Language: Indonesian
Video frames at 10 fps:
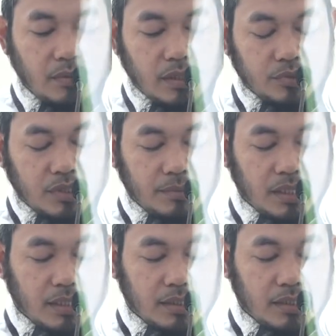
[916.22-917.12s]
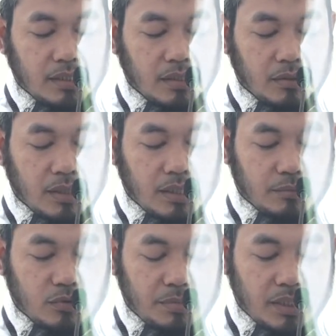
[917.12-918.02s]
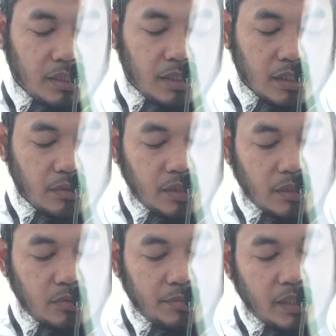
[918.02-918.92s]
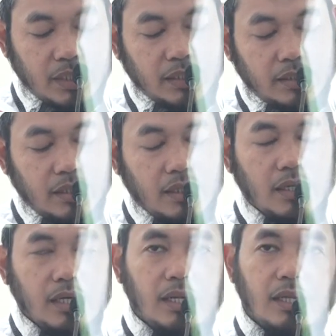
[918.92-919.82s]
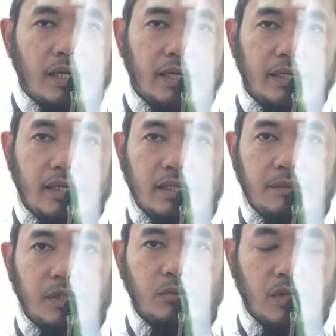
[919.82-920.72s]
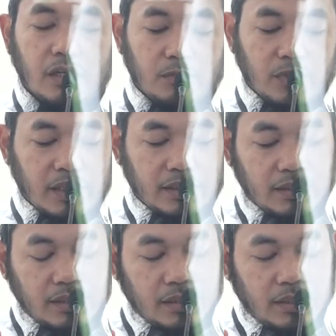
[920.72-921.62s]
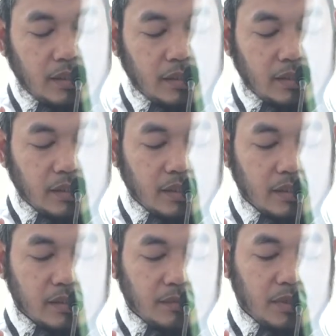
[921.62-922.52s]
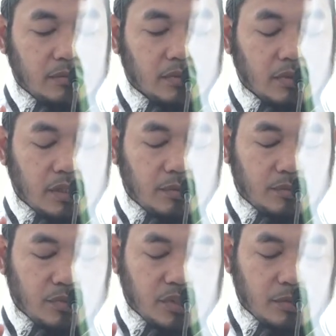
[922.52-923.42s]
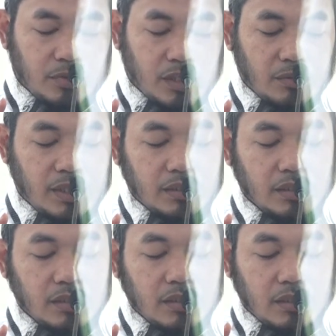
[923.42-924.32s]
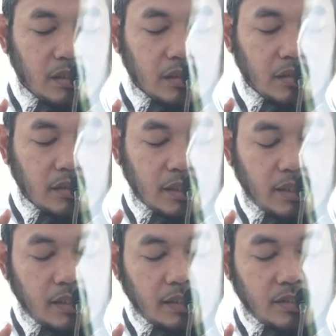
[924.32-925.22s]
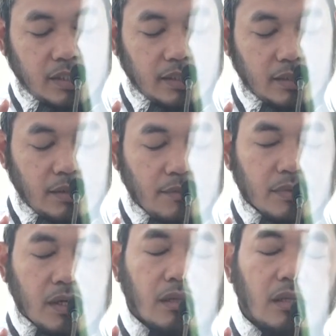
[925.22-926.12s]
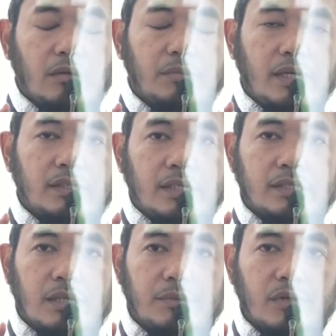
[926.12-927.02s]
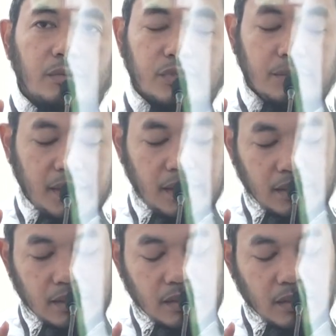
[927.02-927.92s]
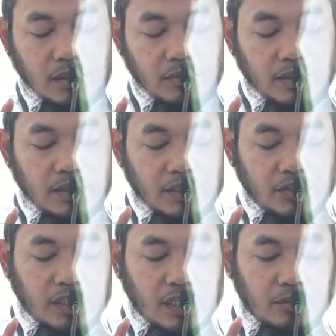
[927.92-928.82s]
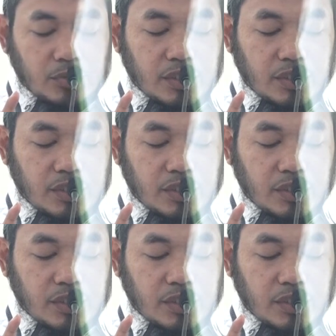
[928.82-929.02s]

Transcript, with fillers: wal muslimat wal mu'minina wal mu'minat al ahya'i minhum wal amwat innaka sami'un qaribum mujibud da'wat ya al hajat Allahumma aizal islam wal muslimin wa adila syirka al